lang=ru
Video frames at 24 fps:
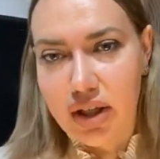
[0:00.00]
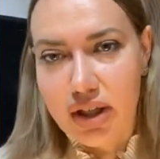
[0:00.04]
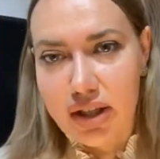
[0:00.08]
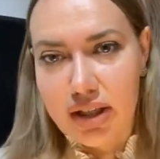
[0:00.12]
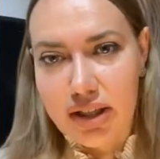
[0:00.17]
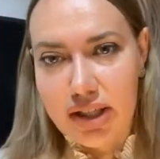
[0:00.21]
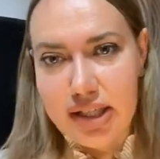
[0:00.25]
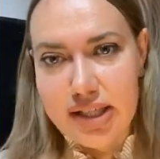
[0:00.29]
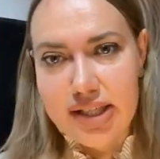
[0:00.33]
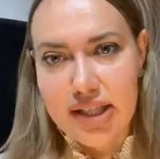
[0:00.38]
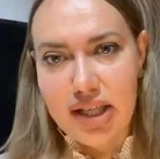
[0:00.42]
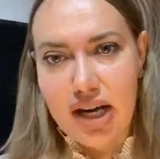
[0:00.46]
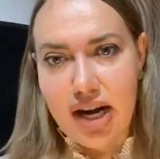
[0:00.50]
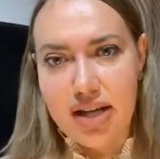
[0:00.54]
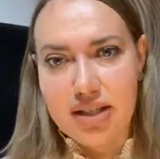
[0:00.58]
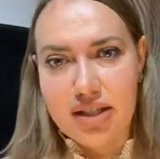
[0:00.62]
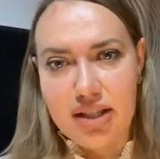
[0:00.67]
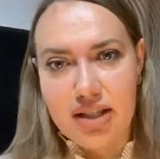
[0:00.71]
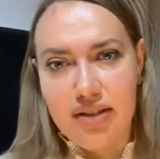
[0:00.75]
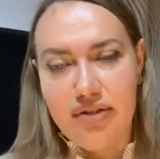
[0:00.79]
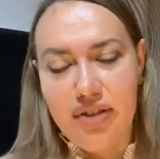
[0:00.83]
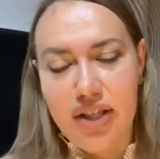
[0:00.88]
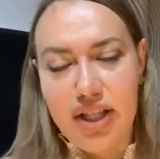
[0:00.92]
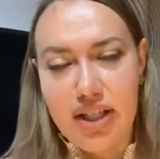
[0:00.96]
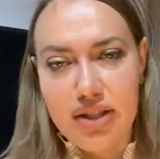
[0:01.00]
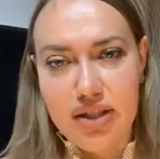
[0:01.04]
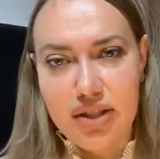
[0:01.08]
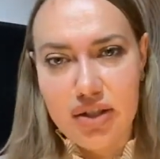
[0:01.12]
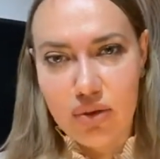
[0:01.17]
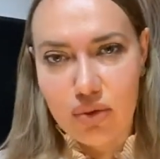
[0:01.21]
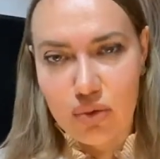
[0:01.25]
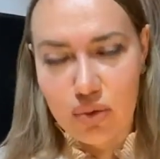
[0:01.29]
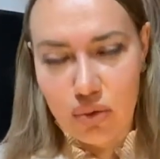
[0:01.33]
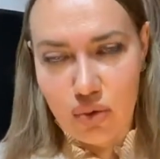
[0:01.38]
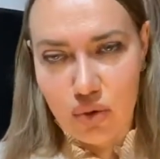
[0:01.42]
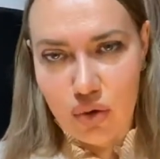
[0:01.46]
Есть разные версии,
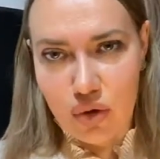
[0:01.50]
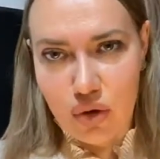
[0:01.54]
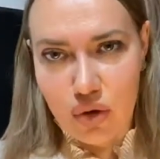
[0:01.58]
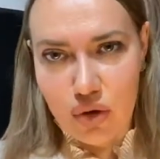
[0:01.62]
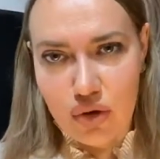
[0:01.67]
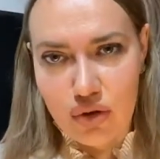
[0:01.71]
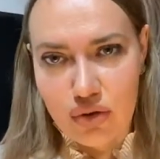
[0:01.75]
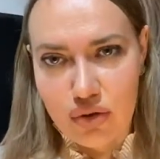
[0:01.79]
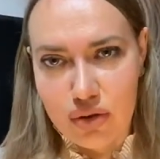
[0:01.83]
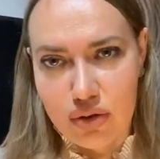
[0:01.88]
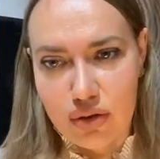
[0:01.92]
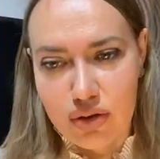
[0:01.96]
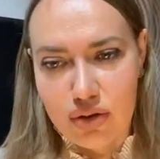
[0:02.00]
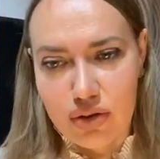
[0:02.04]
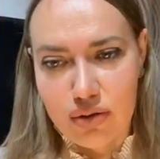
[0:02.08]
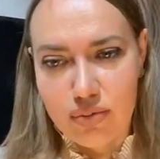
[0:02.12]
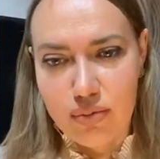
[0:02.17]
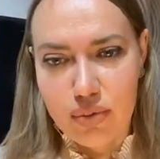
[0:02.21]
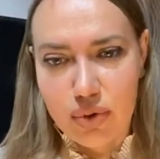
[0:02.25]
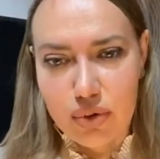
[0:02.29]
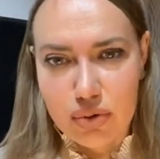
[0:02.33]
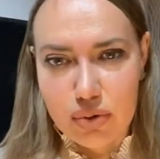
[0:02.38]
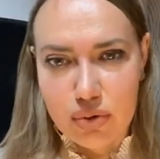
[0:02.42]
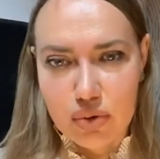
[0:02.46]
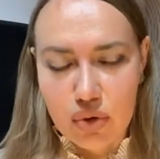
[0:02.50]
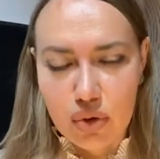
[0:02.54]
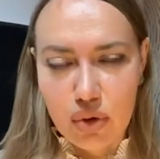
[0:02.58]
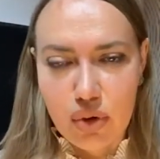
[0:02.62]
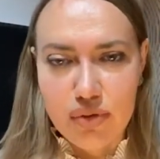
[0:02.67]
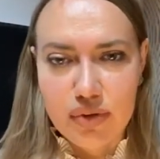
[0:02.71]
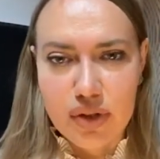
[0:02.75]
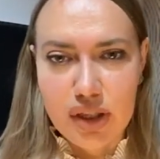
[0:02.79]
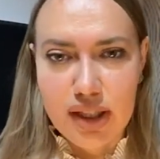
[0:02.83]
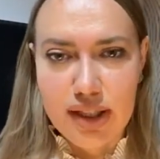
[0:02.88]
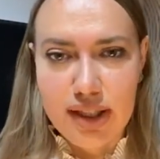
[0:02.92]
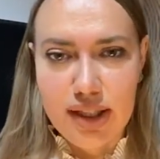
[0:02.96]
но, э,
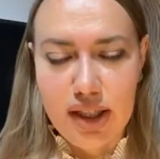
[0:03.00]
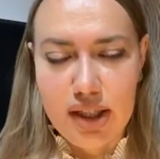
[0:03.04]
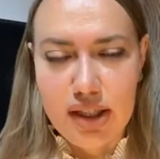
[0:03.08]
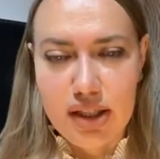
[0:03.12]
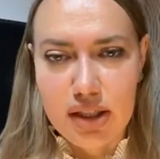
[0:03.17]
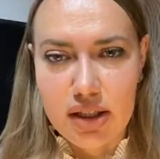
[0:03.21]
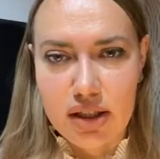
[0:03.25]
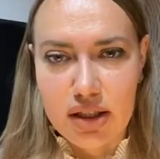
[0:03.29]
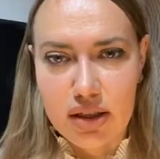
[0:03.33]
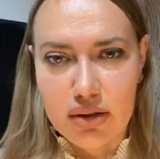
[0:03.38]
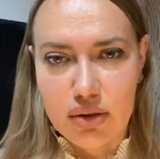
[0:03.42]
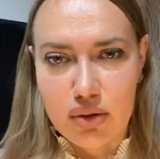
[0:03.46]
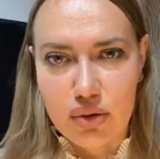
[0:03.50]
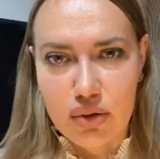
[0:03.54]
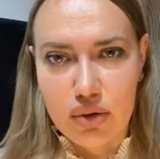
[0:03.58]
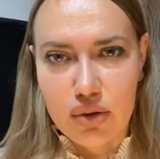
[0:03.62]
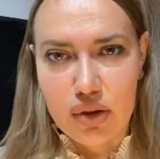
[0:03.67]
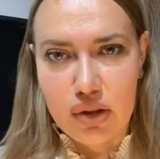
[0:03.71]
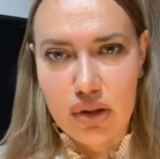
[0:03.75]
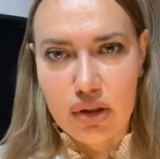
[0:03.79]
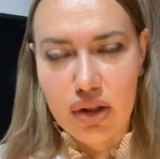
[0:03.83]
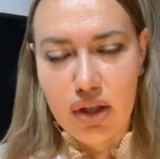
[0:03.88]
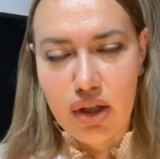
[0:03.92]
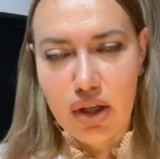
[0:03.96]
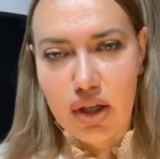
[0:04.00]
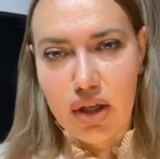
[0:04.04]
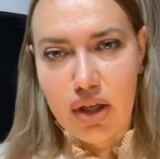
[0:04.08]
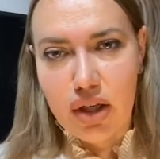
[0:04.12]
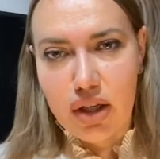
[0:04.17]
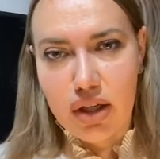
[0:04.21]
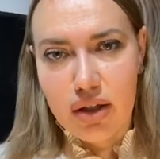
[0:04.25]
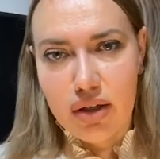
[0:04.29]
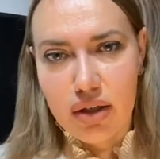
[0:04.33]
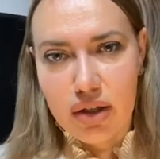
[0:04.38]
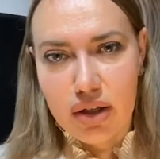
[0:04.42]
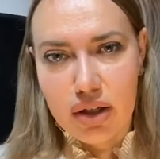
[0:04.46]
безусловно, гении, которые
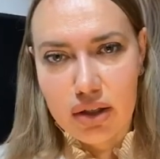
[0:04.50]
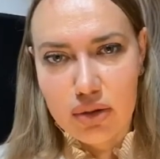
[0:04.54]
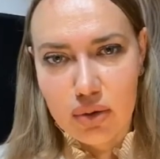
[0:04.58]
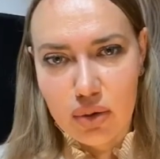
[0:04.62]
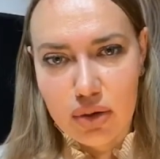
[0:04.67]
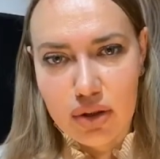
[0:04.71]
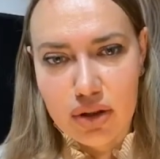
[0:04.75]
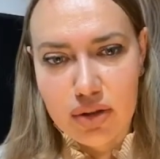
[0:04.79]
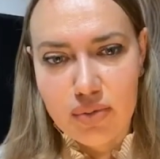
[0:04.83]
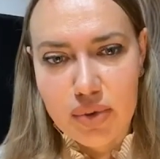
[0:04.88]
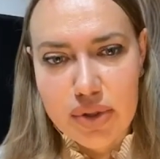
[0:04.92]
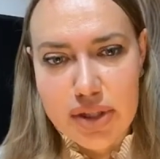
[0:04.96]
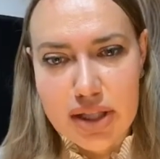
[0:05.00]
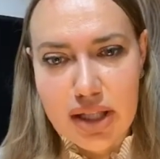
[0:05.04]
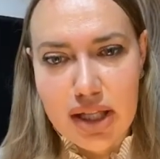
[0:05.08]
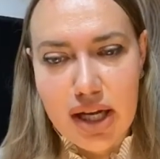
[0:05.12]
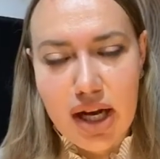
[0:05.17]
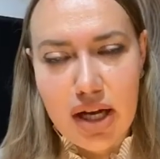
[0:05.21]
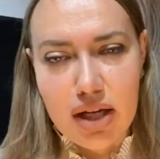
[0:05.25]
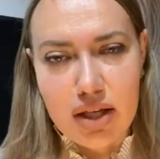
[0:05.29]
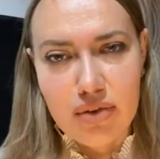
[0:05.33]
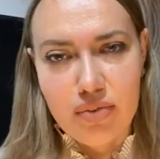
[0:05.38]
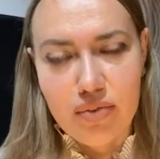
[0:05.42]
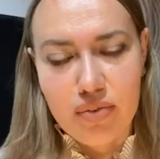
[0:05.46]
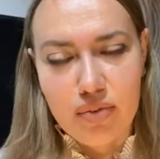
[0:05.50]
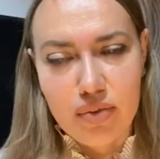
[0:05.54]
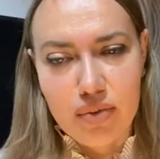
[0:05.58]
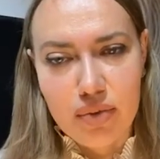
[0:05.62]
которых мы знаем,